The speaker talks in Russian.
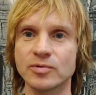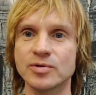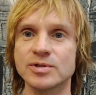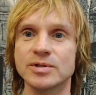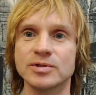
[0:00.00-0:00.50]
И
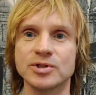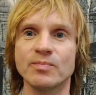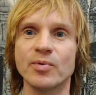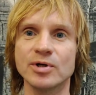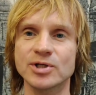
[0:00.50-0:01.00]
то есть,
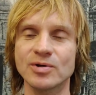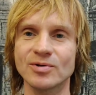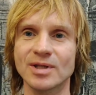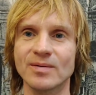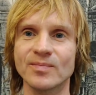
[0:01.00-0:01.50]
чем больше
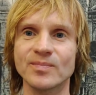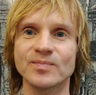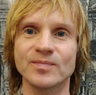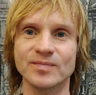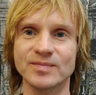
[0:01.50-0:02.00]
ее
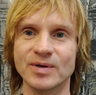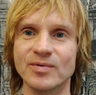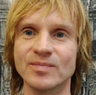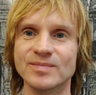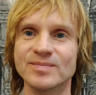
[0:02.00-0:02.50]
там в
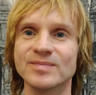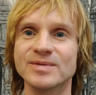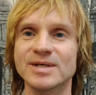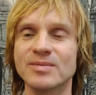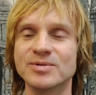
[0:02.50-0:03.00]
таком
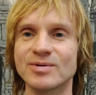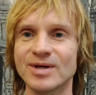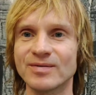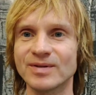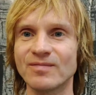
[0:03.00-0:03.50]

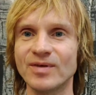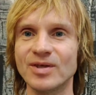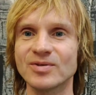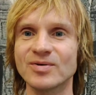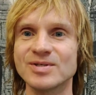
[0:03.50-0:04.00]
закапсулированном
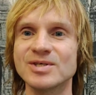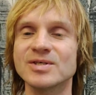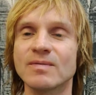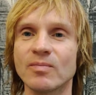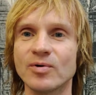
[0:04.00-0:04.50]
виде, то есть
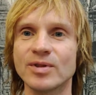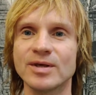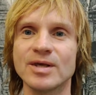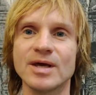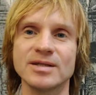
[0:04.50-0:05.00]
не
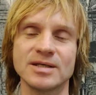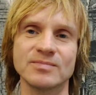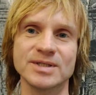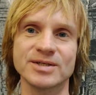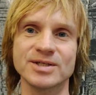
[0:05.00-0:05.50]
свободной,
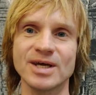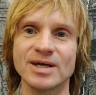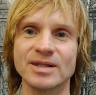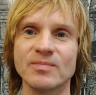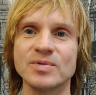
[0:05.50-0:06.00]
тем
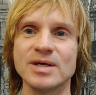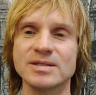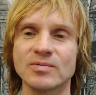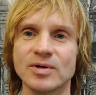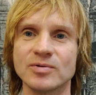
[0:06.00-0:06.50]
сложнее нам
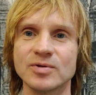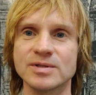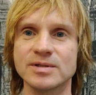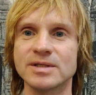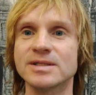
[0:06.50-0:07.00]
действовать. То
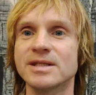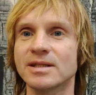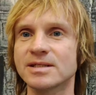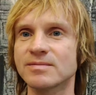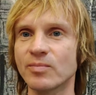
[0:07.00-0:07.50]
есть
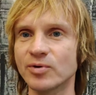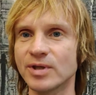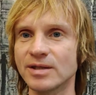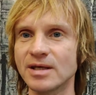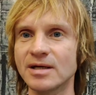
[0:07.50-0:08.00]
недостаток
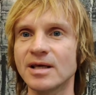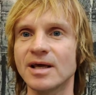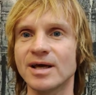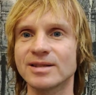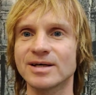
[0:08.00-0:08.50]
свободной
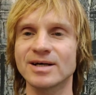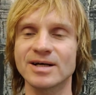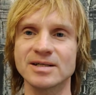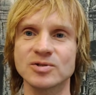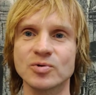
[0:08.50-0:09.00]
энергии – это
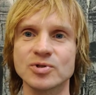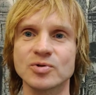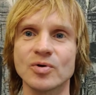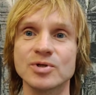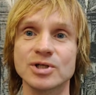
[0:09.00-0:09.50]
как раз то,
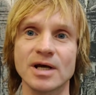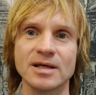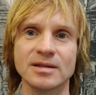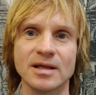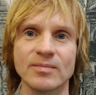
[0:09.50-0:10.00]
что
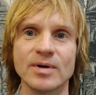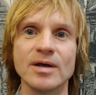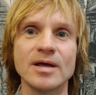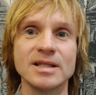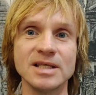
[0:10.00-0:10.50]
мешает
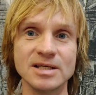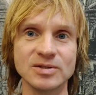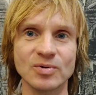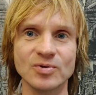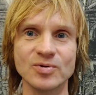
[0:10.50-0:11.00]
нам
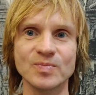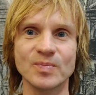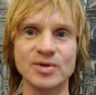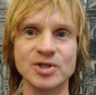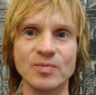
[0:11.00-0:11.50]
действовать. То
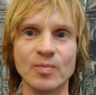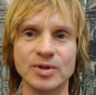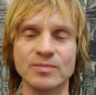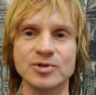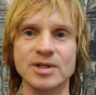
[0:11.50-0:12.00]
есть, почему?
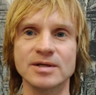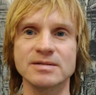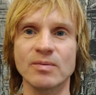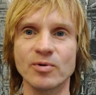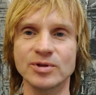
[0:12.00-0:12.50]
Потому что
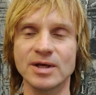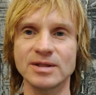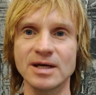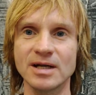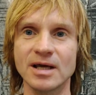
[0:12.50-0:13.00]

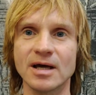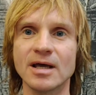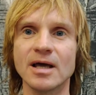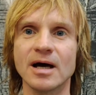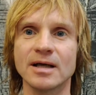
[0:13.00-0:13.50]
свободная
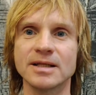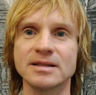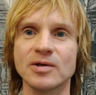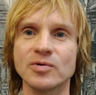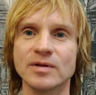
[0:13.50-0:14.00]
энергия,
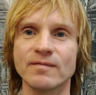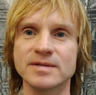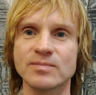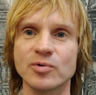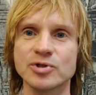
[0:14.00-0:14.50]
она дает
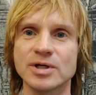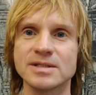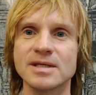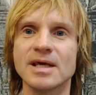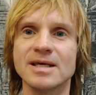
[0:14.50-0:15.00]
нам
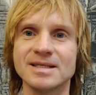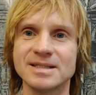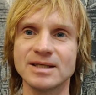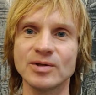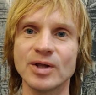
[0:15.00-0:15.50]
возможность и
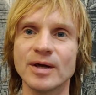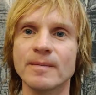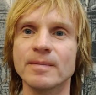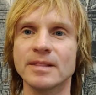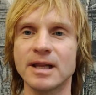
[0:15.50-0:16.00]

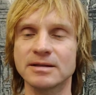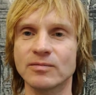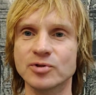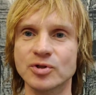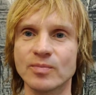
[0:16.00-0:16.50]
силы для
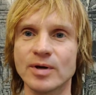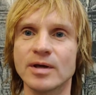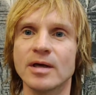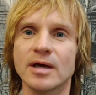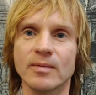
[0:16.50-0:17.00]
того,
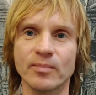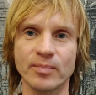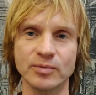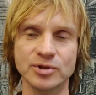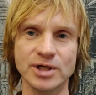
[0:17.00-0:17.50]
чтобы
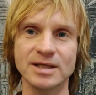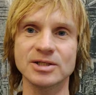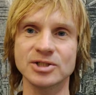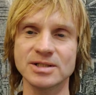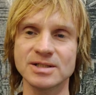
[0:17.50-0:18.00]

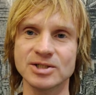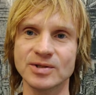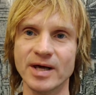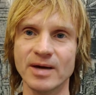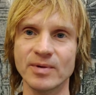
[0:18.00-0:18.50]
получать от жизни
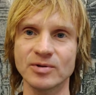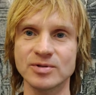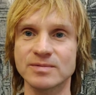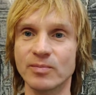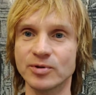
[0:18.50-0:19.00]
желаемое.
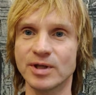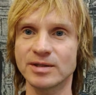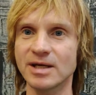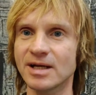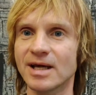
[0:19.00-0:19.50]
То есть
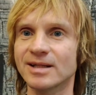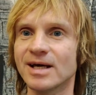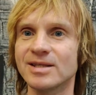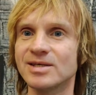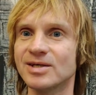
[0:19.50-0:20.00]
свободная энергия,
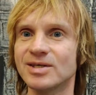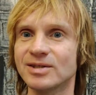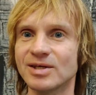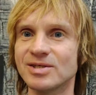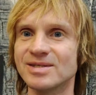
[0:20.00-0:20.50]
она не
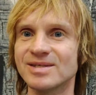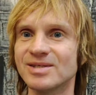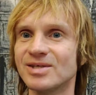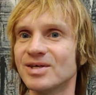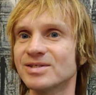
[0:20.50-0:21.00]
где-то не,
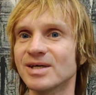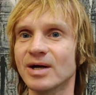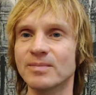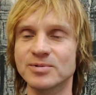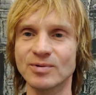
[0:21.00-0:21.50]
не
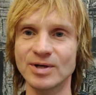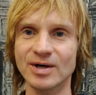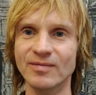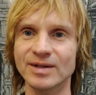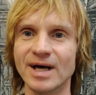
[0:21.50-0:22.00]

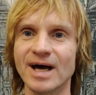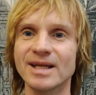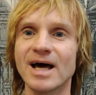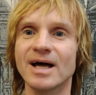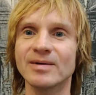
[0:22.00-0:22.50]

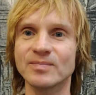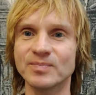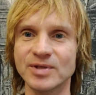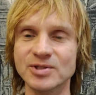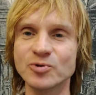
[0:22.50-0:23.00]
закапсулирована, она
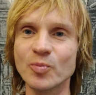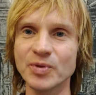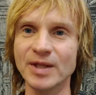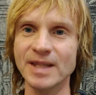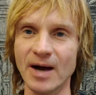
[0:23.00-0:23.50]

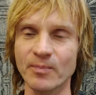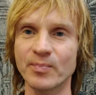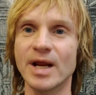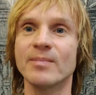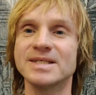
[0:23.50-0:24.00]
доступна
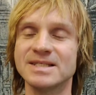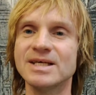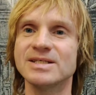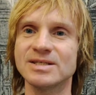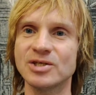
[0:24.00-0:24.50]
нам прямо
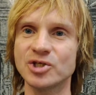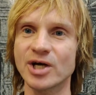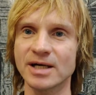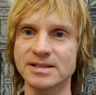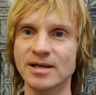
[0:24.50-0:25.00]
здесь и
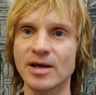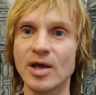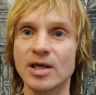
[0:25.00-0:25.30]
сейчас.